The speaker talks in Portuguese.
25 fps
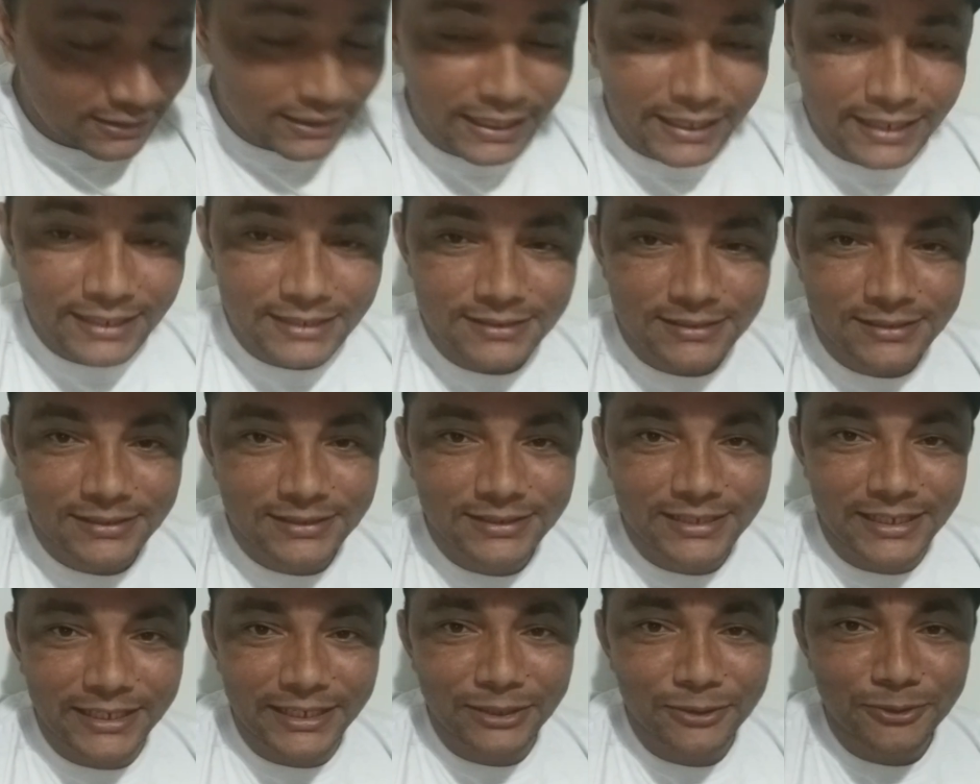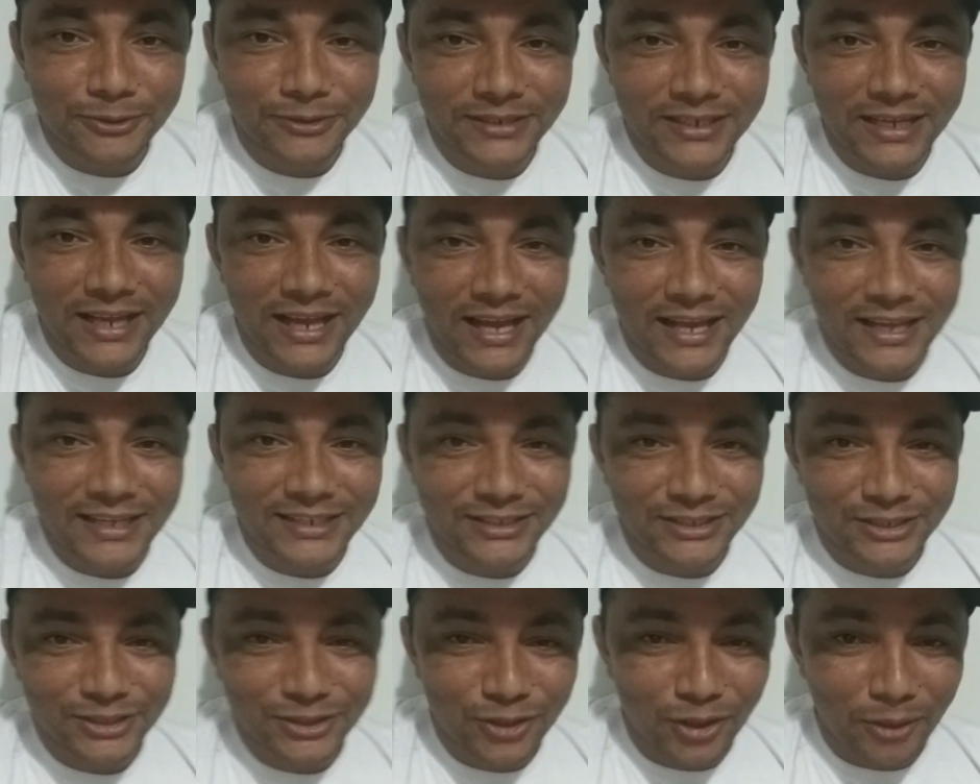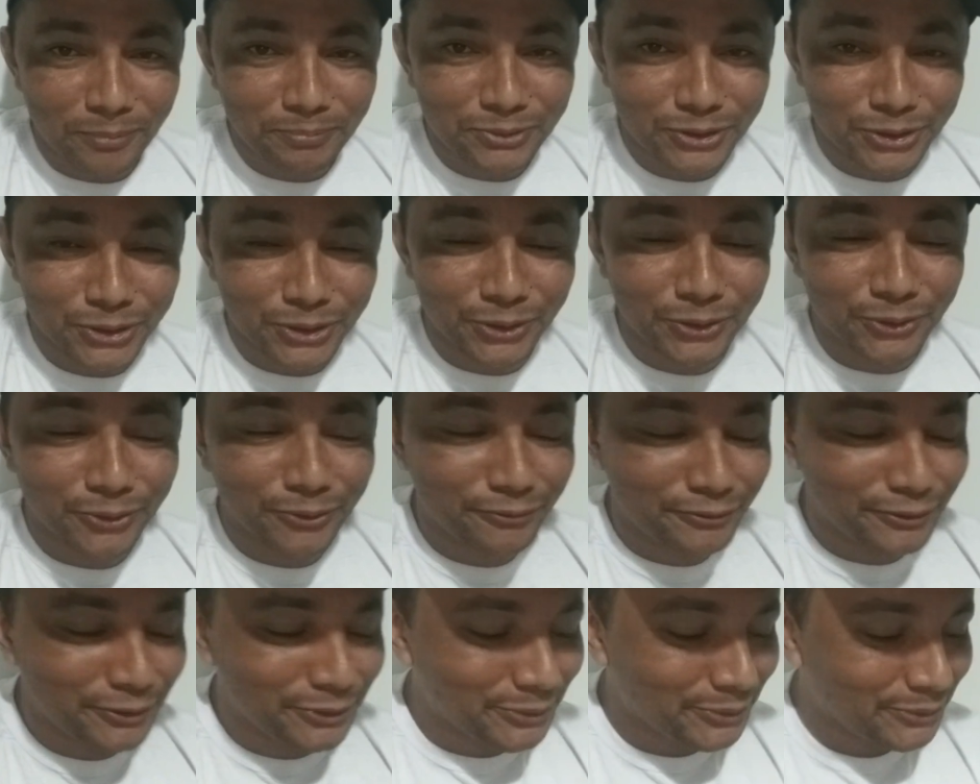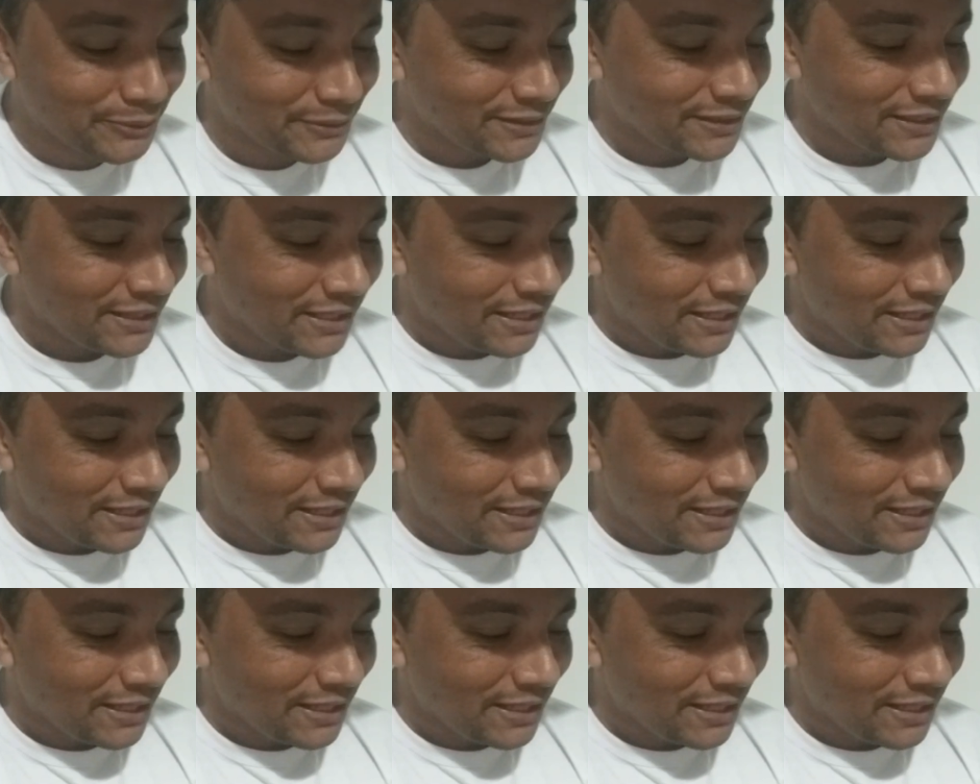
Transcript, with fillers: 300 reais. Top show, viu?